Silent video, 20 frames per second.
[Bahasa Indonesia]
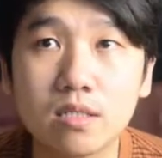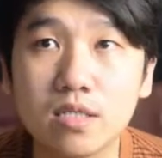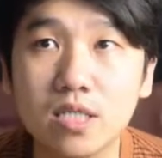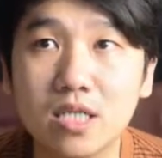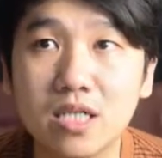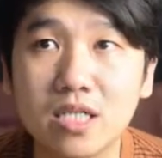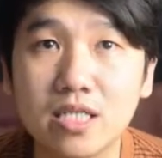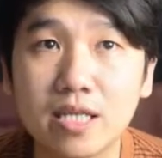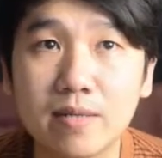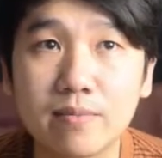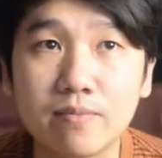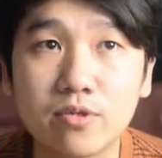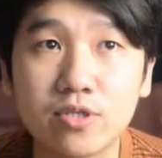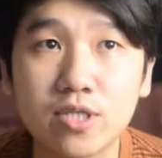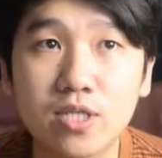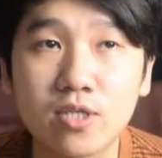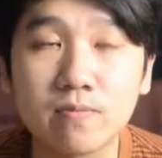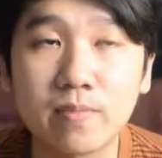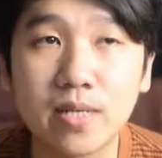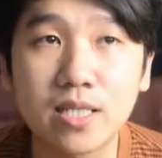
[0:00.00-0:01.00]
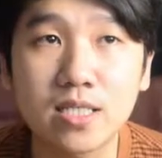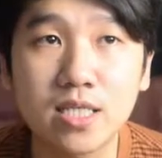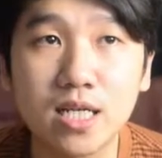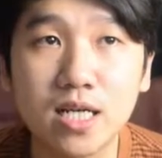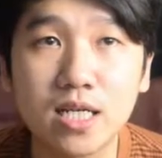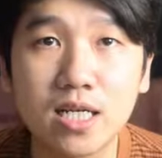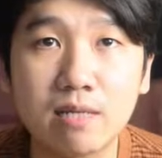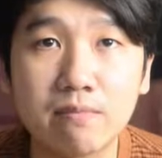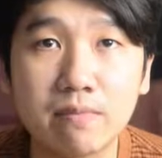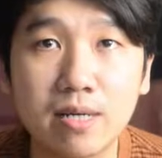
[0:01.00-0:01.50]
Jadi tiap monster tuh pasti
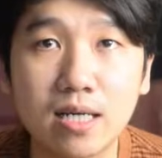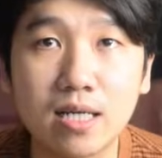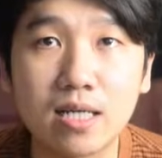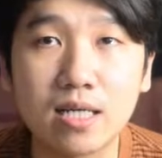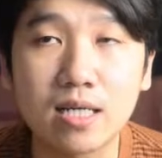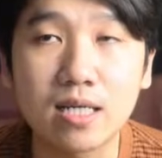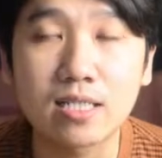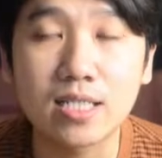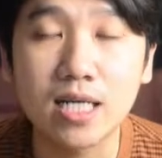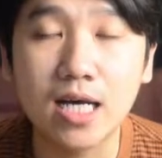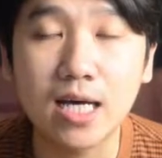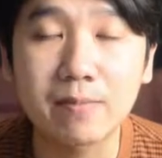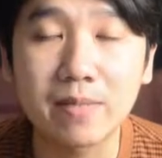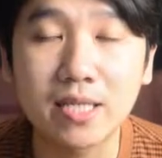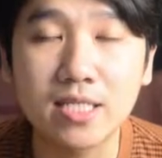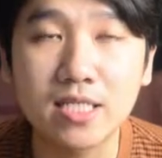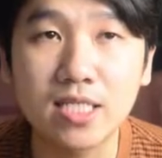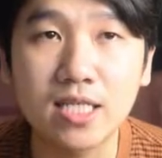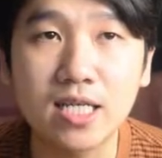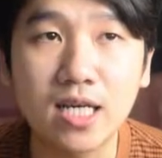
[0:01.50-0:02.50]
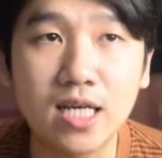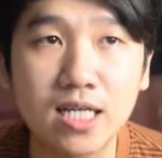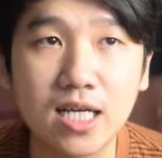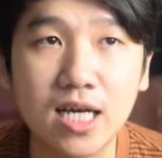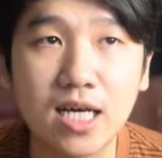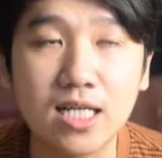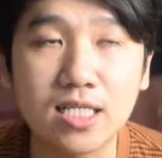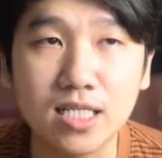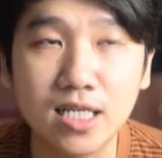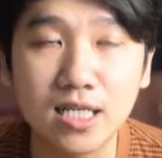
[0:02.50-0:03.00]
ada ah, pasti
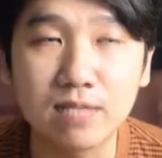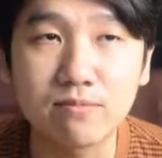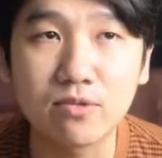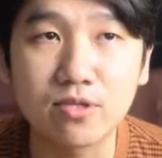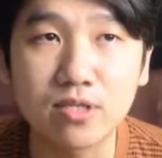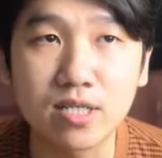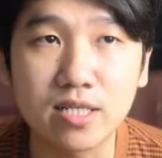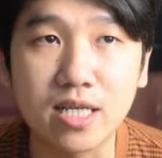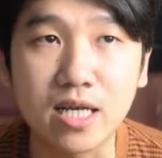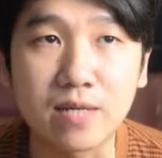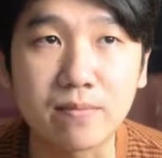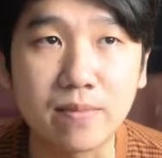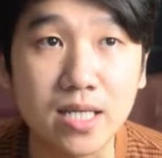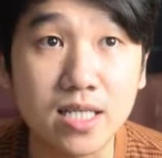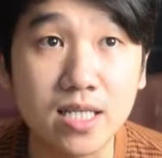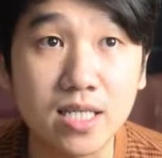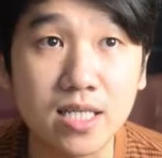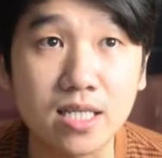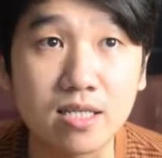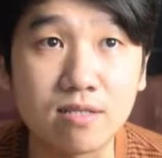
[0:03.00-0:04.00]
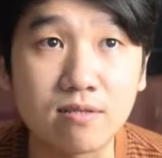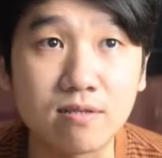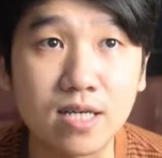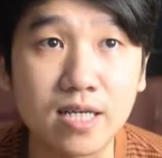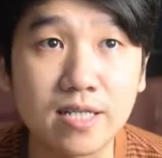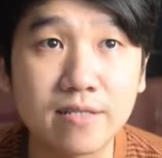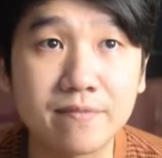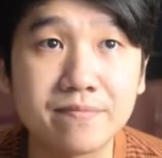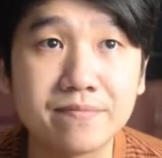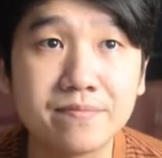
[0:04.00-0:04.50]
ada aja monster yang mati gitu
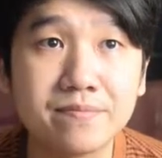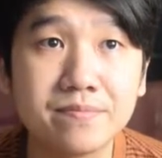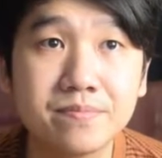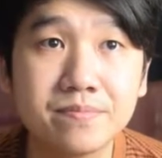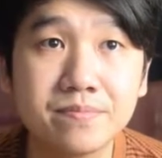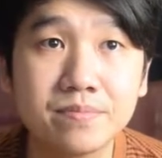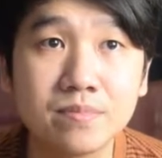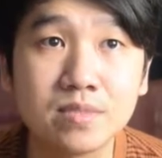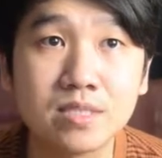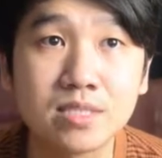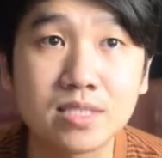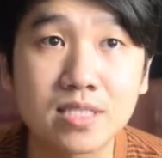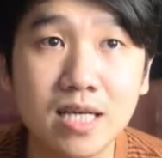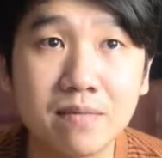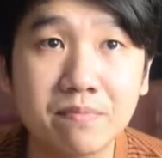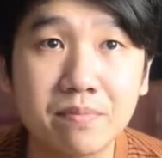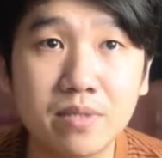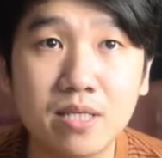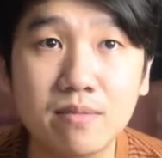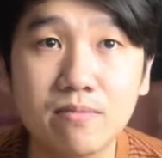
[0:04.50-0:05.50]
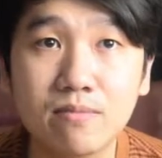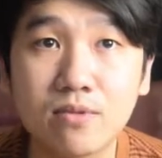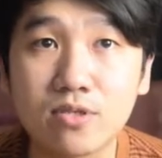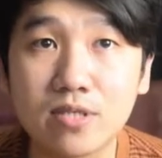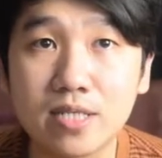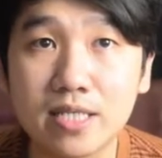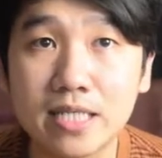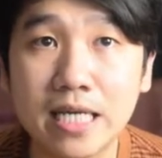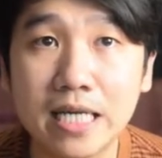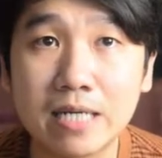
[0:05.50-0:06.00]
kan. Tapi
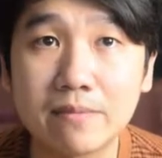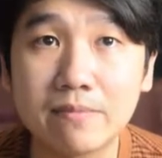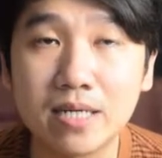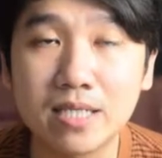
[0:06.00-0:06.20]
monsternya yang